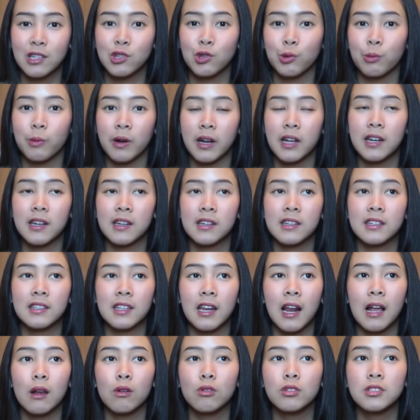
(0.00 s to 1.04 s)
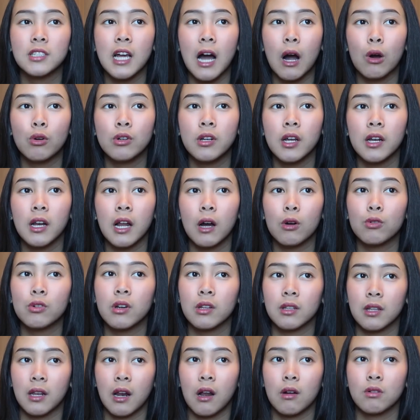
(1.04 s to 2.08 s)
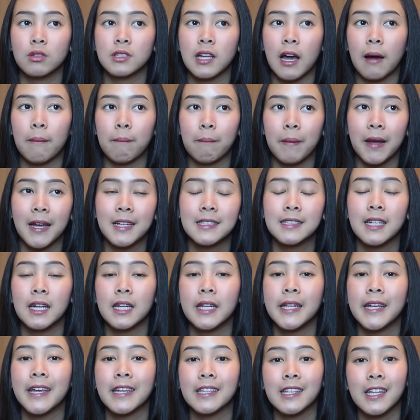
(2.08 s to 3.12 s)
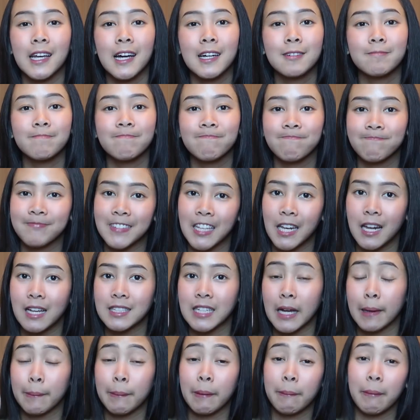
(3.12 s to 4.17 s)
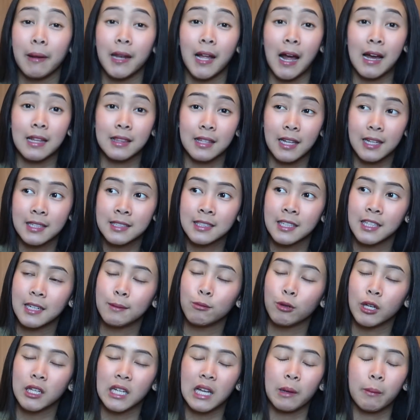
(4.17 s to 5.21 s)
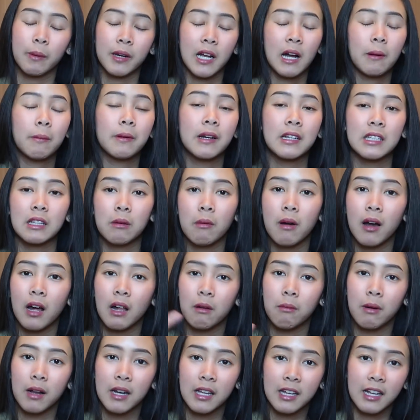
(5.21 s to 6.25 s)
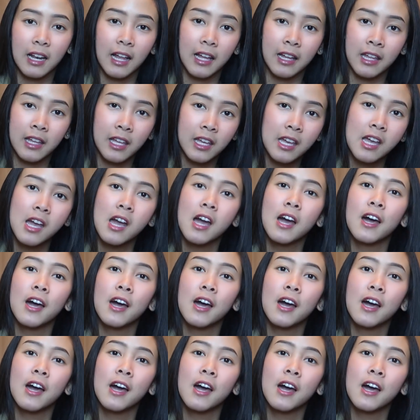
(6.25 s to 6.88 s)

Cuman terlalu jauh dan aku udah terlalu capek jadi kita tidak sampai paling atas jadi mungkin kapan-kapan kita bakal balik lagi